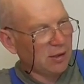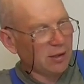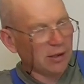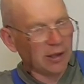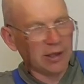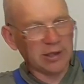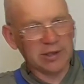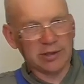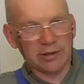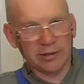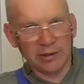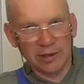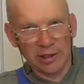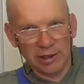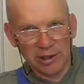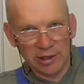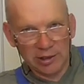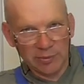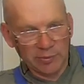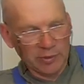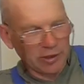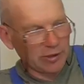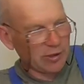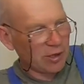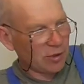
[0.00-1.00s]
Раз,
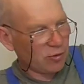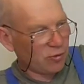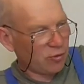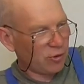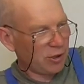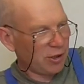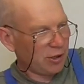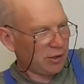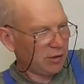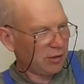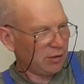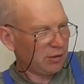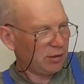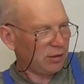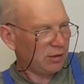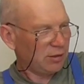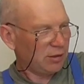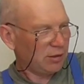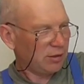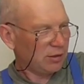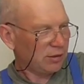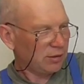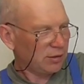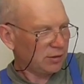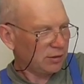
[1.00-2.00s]
налить молоко,
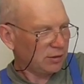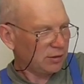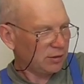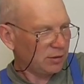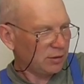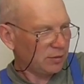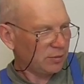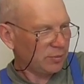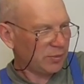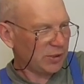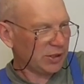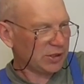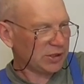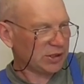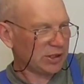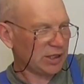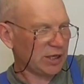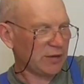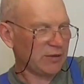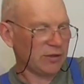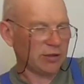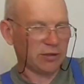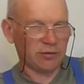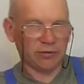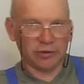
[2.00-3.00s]

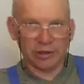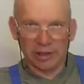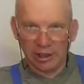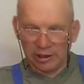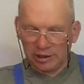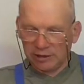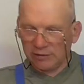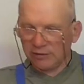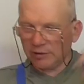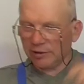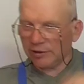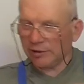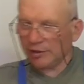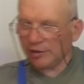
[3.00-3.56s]
поставить его на ночь в